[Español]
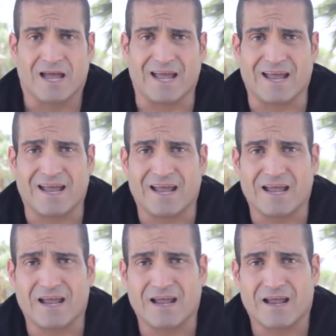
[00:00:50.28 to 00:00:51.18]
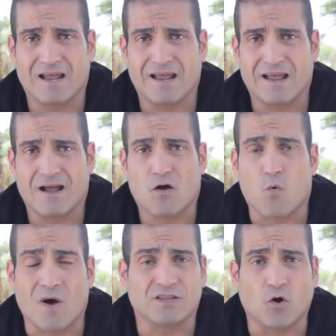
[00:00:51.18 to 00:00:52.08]
Eh,
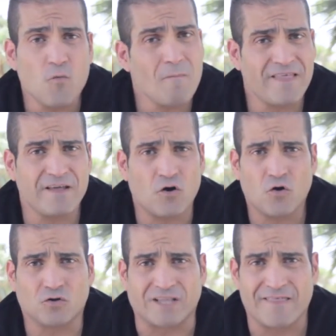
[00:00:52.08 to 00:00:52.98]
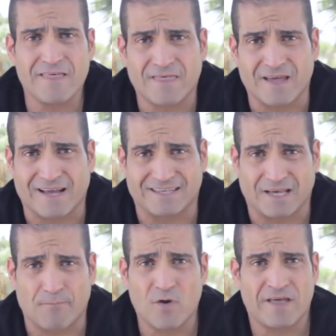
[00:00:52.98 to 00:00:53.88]
cuando un médico te dice que
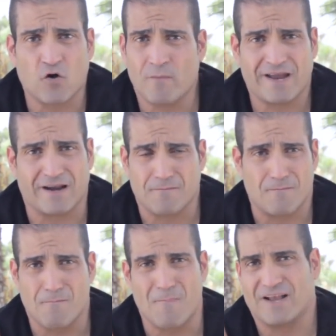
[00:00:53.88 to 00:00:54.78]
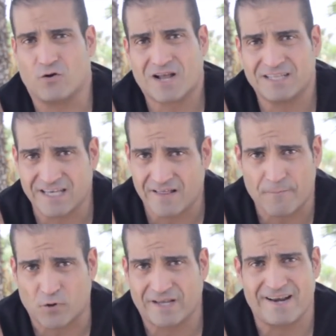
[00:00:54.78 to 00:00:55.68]
se puede comer mayor cantidad
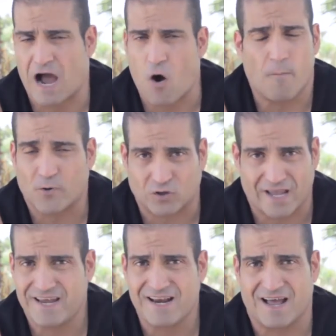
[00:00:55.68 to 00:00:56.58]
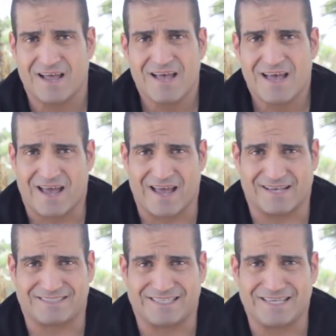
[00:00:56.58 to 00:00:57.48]
de proteínas o proteínas
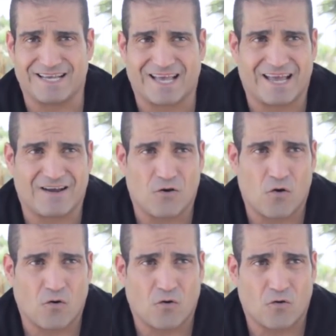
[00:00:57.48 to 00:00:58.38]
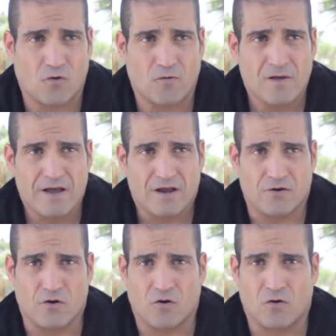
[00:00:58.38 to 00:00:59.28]
eh, sin que no
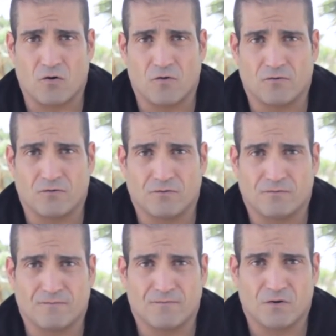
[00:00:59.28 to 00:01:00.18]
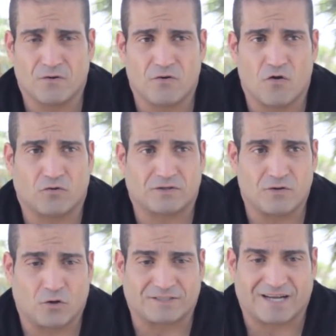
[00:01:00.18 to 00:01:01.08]
no nos,